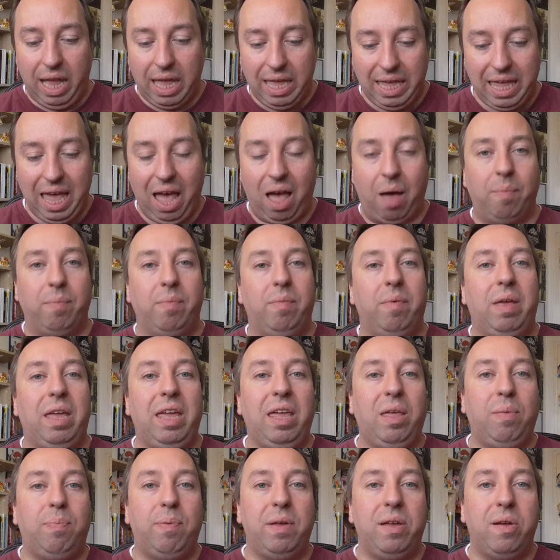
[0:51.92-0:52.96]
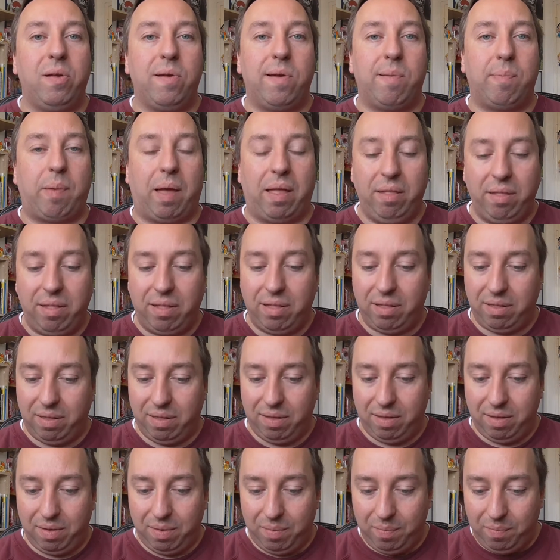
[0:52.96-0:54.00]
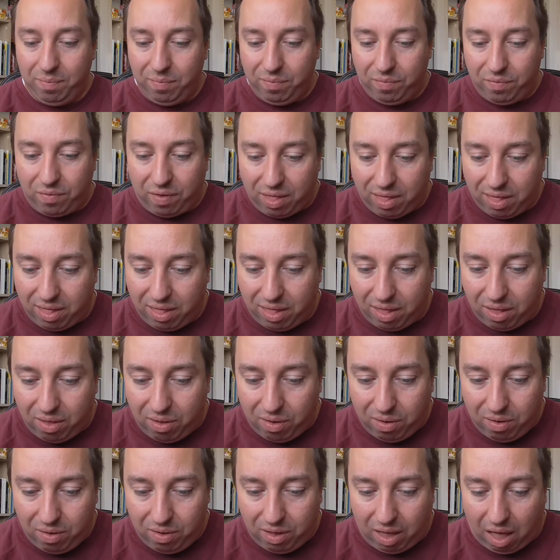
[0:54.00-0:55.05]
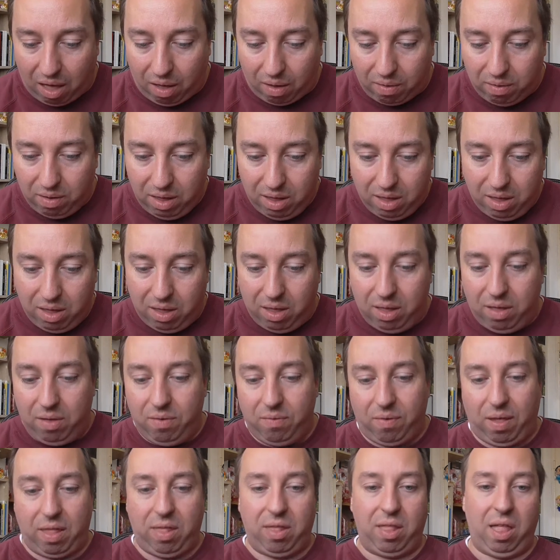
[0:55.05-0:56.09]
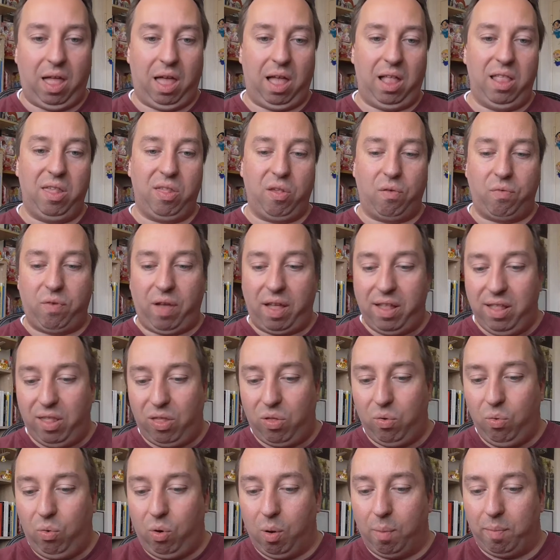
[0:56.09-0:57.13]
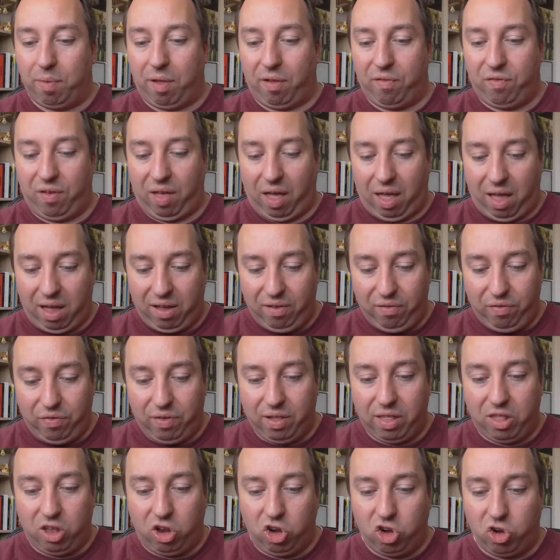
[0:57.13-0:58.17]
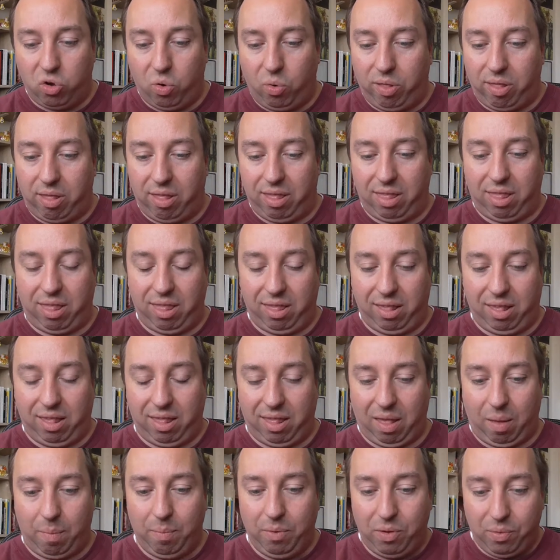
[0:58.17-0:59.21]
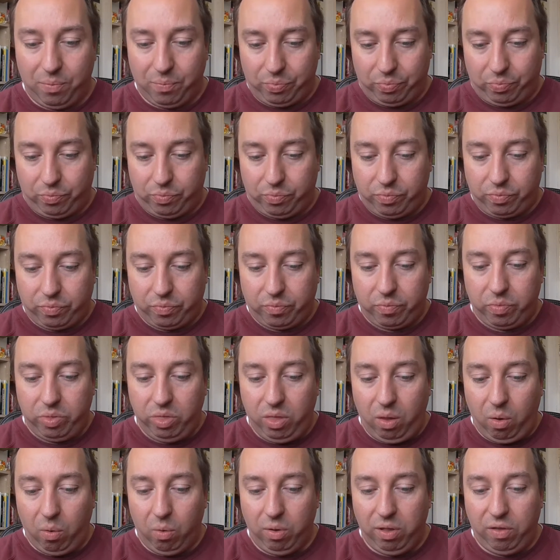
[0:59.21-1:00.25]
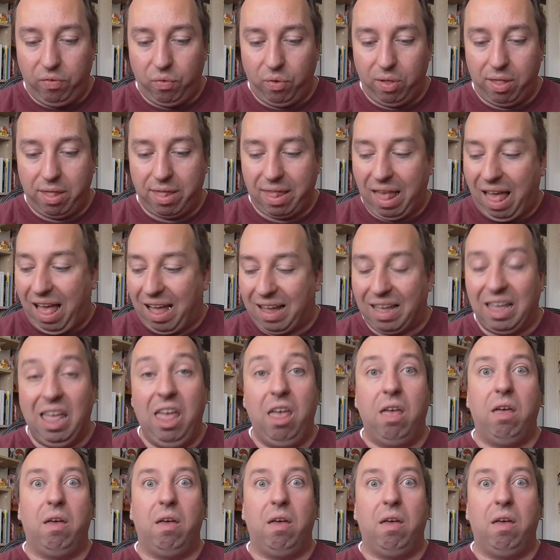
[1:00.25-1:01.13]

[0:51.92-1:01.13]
ja, ich bin gespannt, ähm, was, äh, ja, was da alles auf einen zukommt an Fragen. 14 Stück sind es insgesamt. Und ich würde sagen,